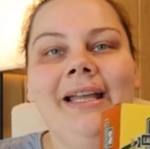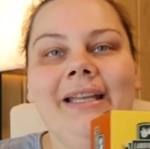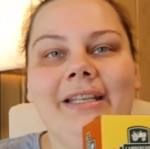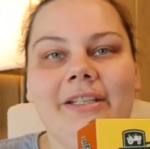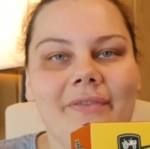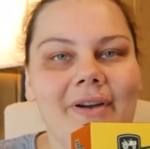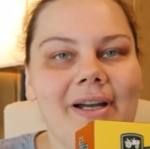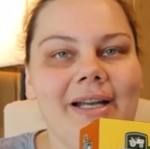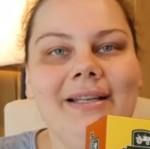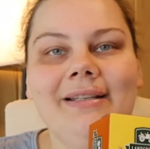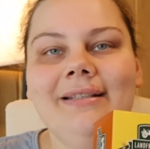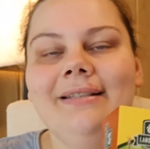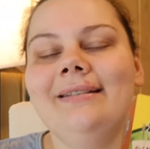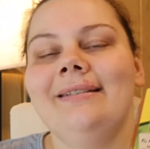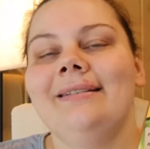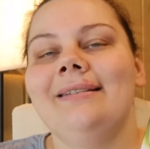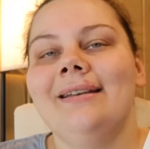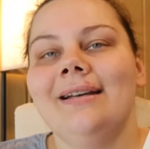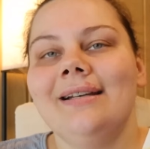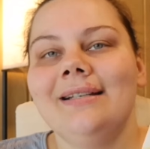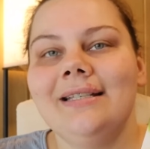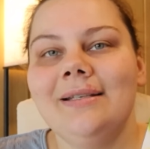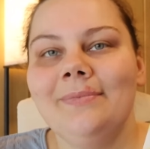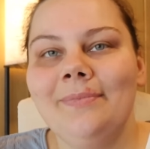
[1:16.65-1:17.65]
Ich weiß, ich
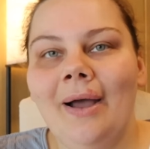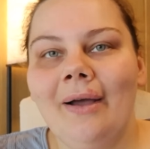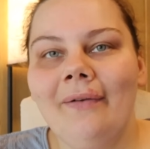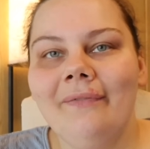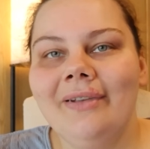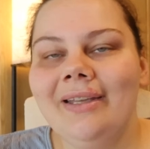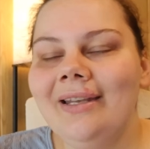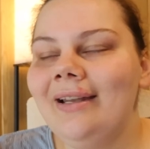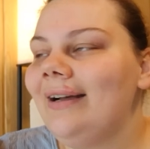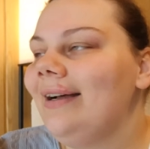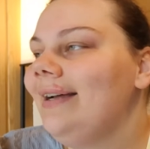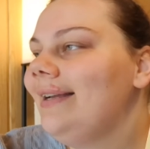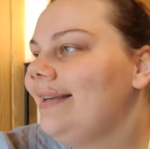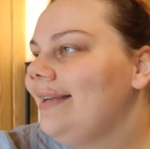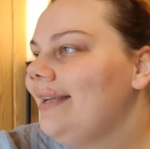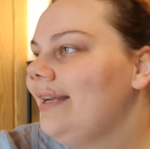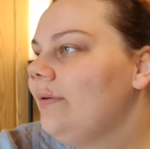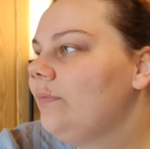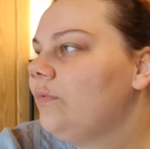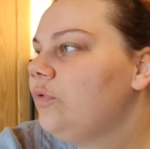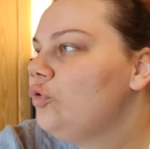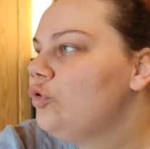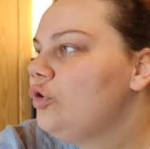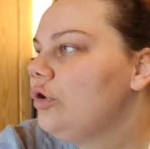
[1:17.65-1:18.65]
sage es immer wieder in
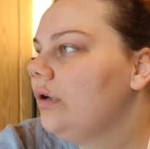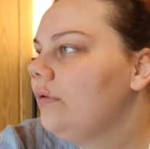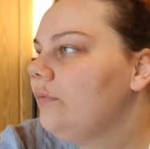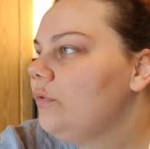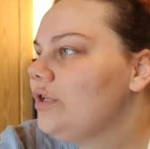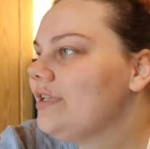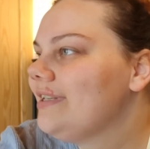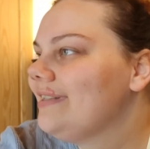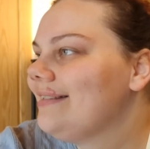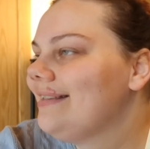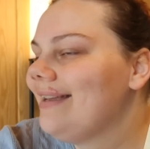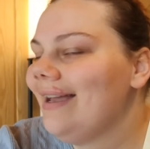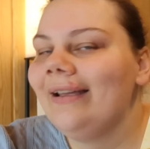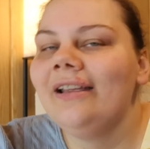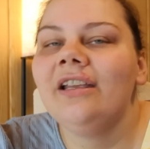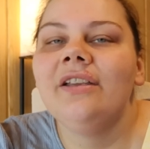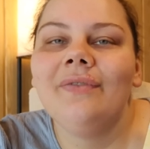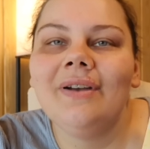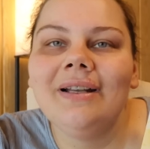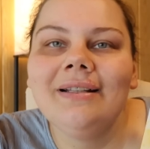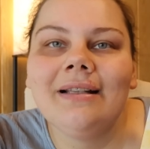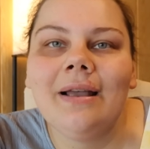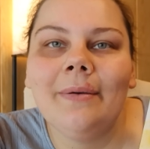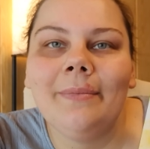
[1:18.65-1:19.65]
jedem Foodhall, wo ich das zeige.
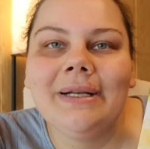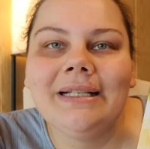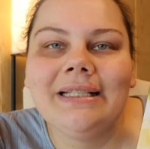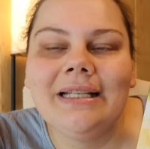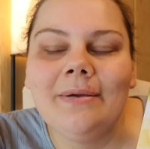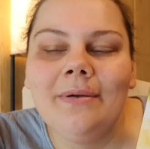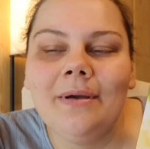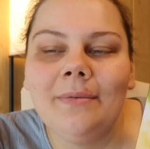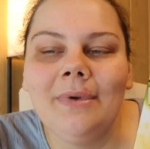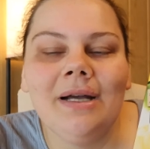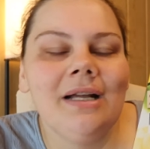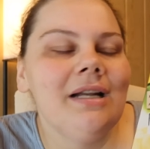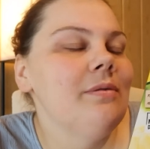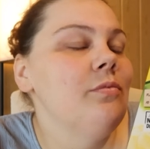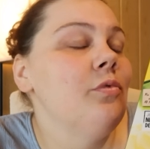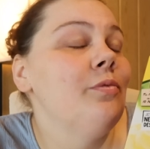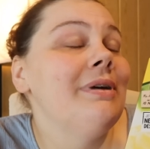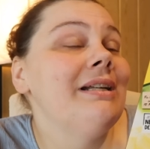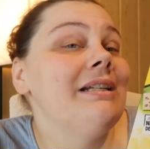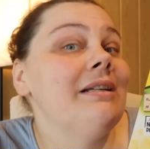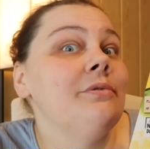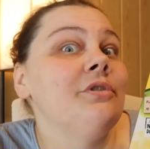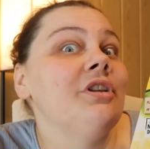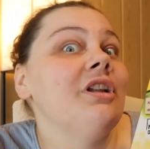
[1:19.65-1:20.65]
Ich weiß, kann man selber machen. Im
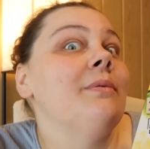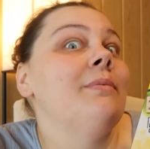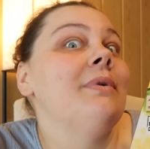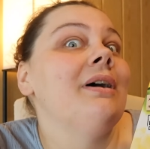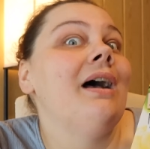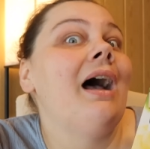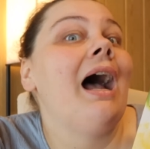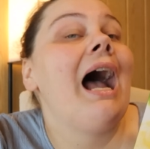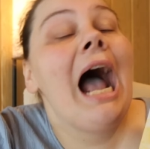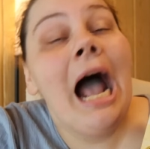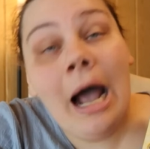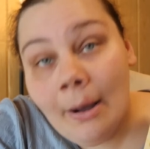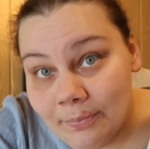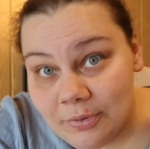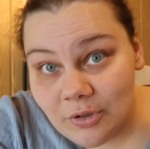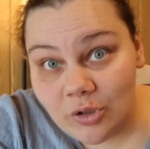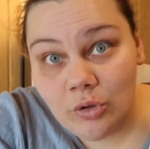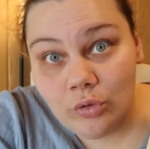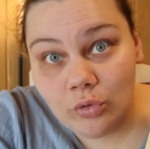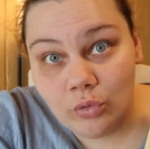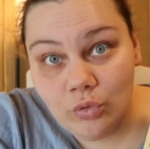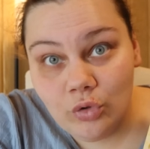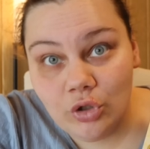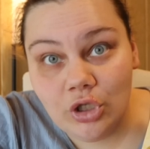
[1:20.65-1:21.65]
Moment habe ich aber
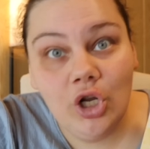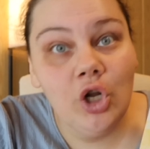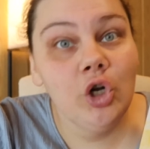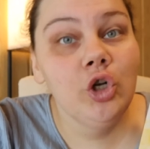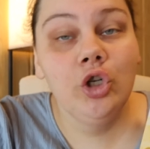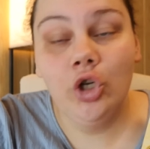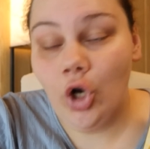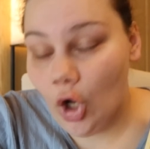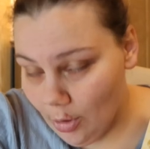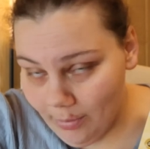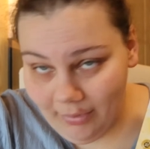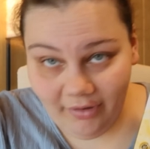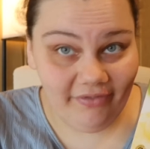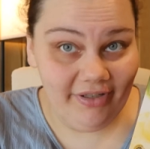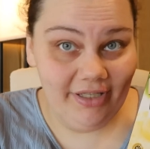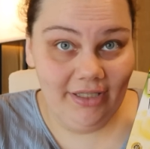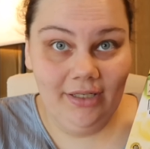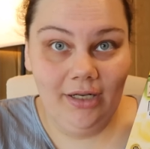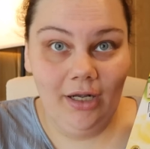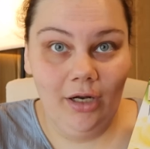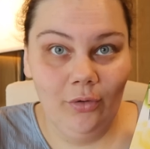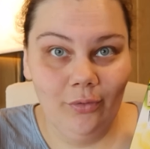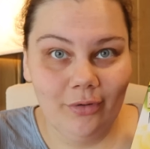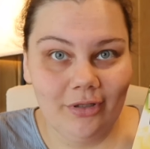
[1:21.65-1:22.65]
absolut noch mal
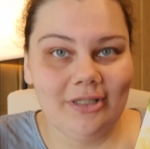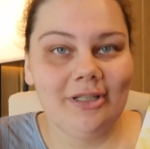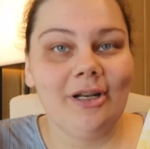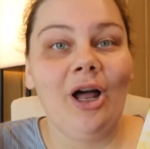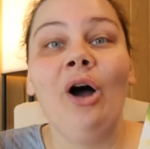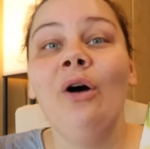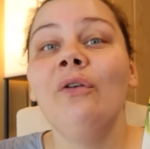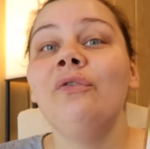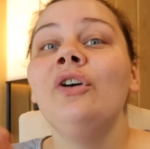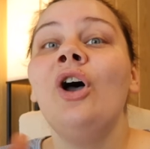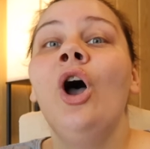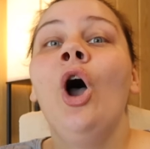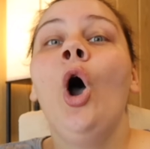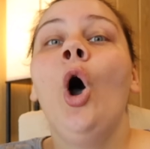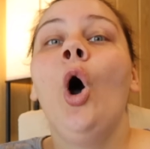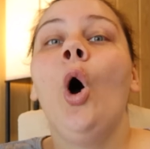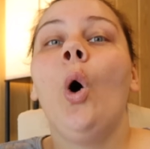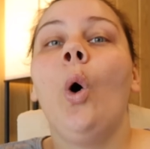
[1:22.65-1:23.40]
weniger Lust drauf.